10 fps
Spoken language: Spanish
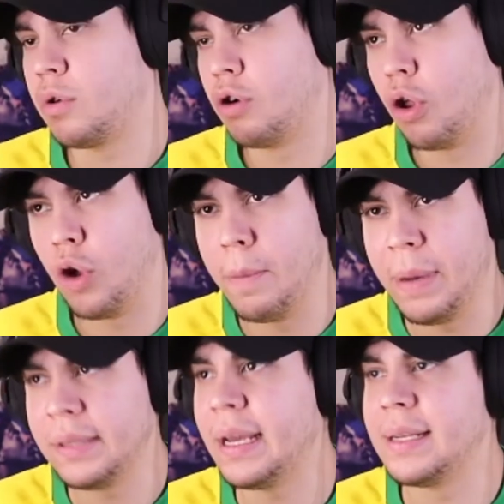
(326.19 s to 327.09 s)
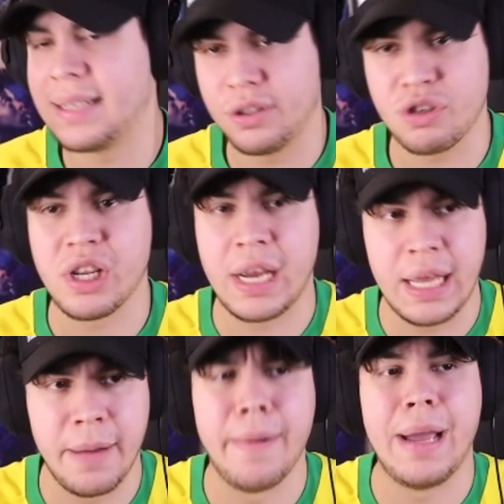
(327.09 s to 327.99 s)
Con los dos empates el Santos se
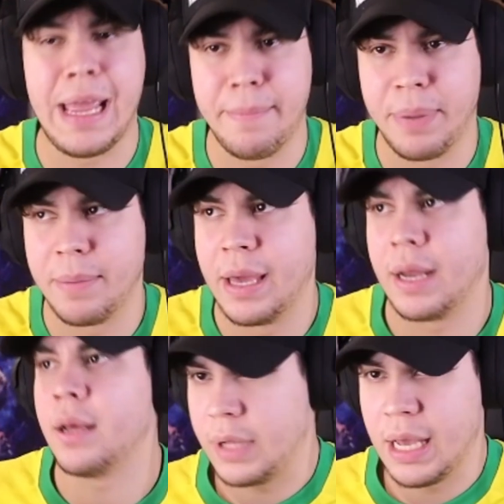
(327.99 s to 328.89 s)
quedaba en primera.